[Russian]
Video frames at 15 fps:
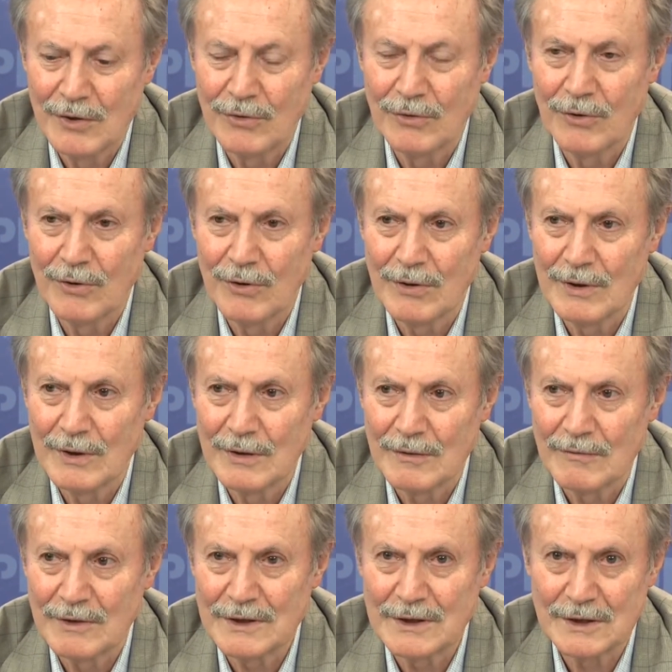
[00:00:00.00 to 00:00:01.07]
Но
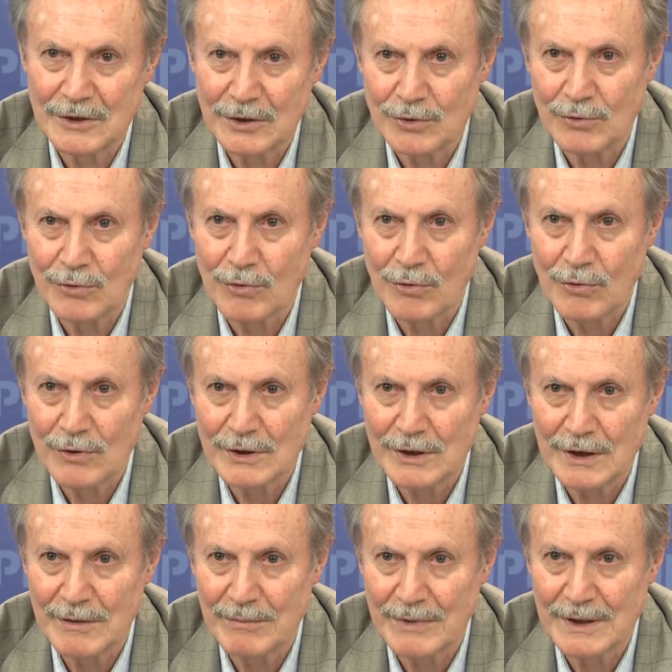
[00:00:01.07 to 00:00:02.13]
вот этот уход
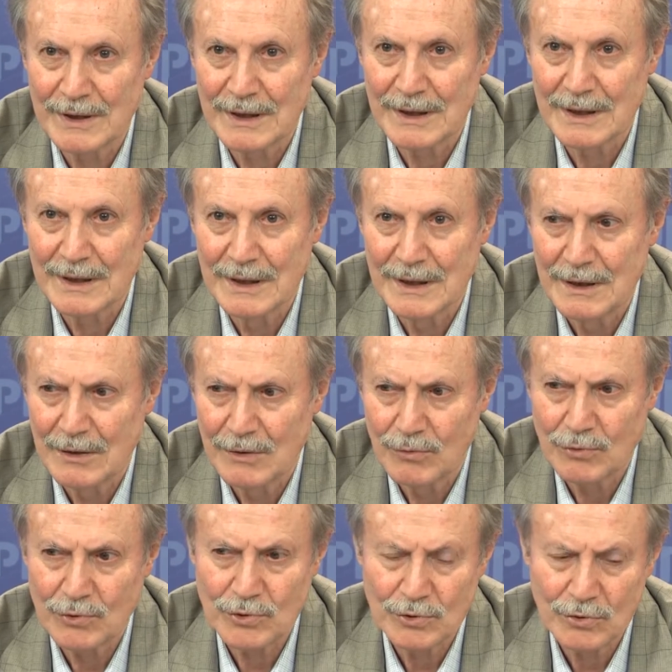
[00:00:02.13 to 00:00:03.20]
именно
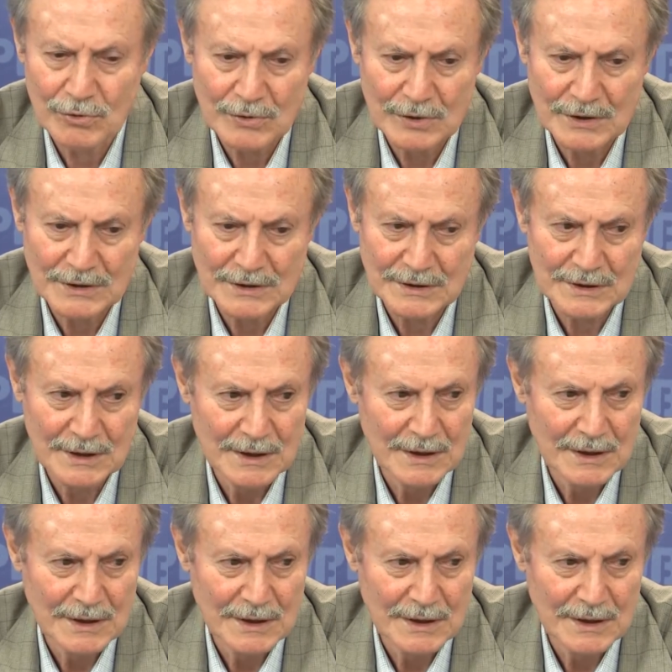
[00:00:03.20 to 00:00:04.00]
ушел из